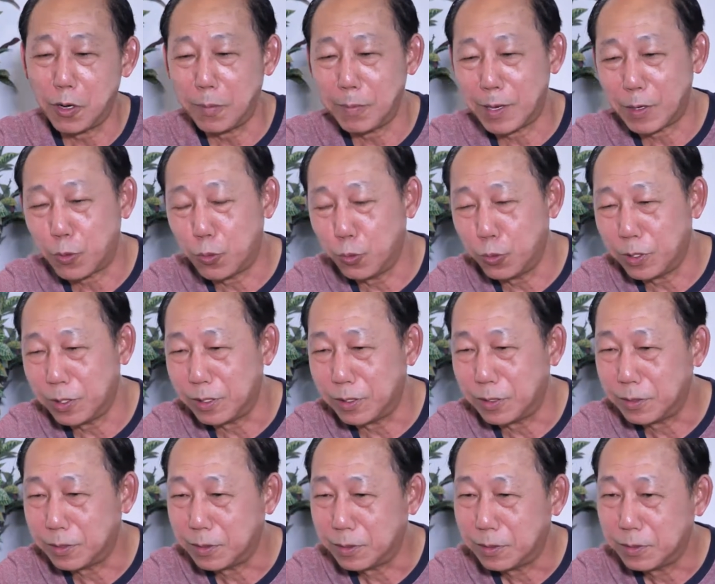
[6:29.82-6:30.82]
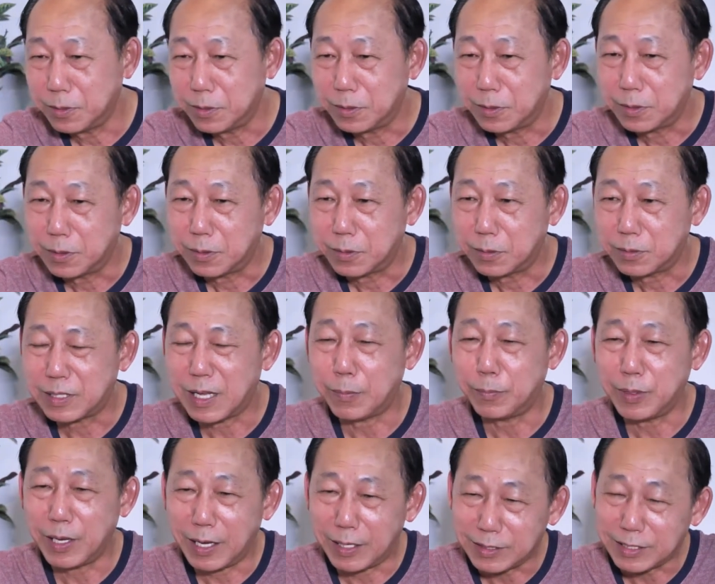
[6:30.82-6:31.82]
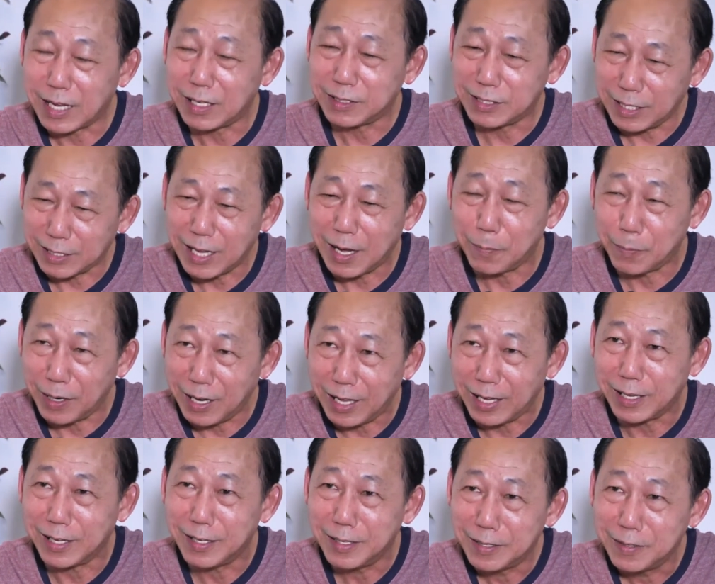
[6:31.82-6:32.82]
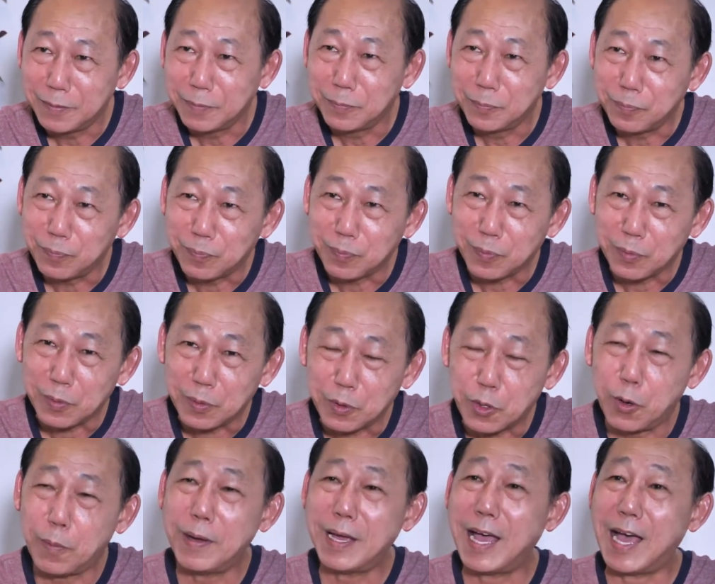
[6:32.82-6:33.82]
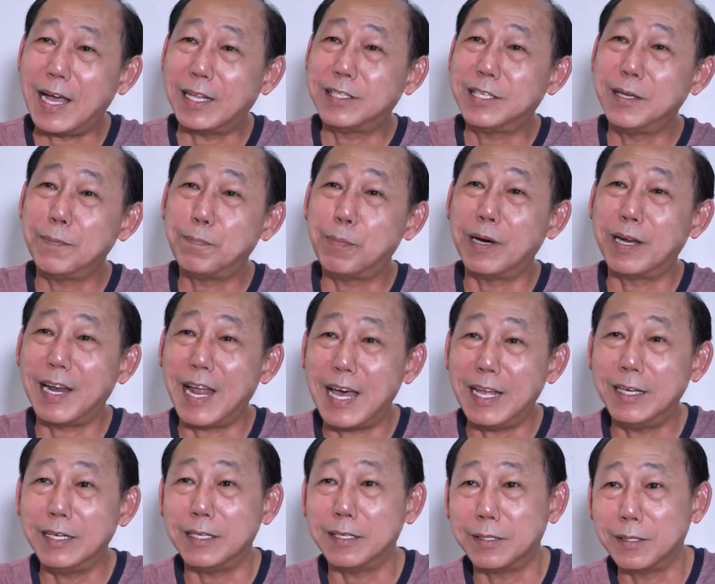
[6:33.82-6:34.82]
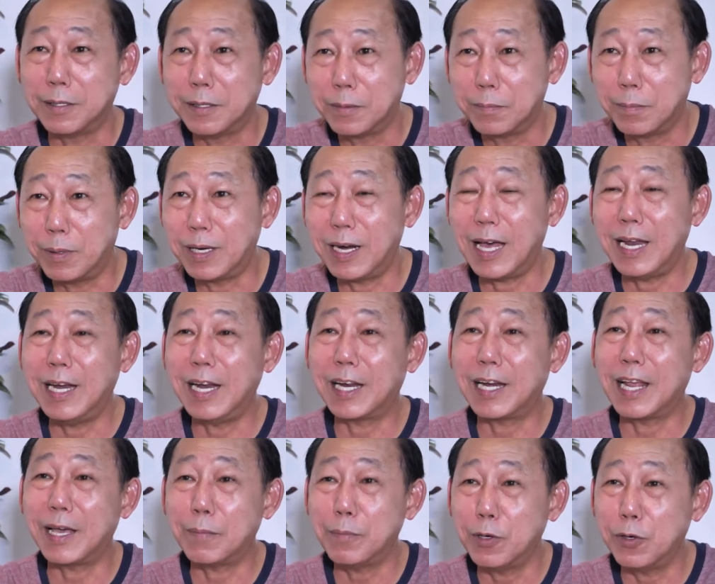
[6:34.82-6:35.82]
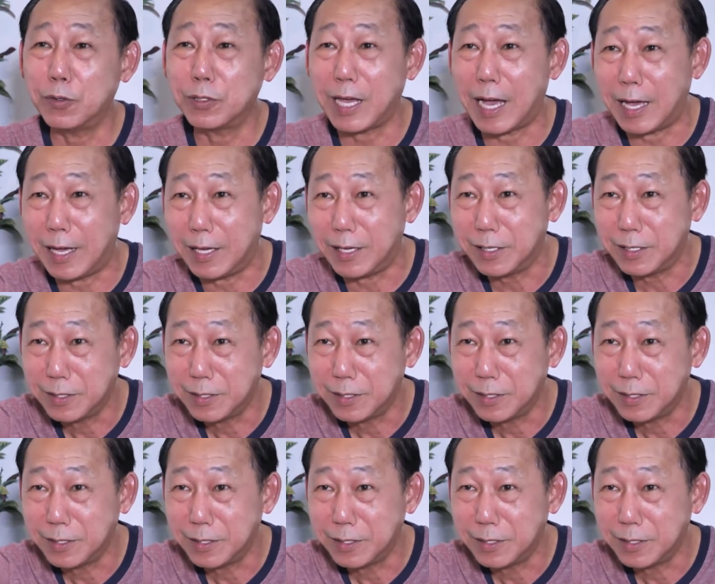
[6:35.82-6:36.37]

ก็มาคุยทำเนี่ยทัดจะทำอะไร ก็ไปหาที่เปิดร้านนี่เปิดร้านเล็ก ๆ ไม่ต้องใหญ่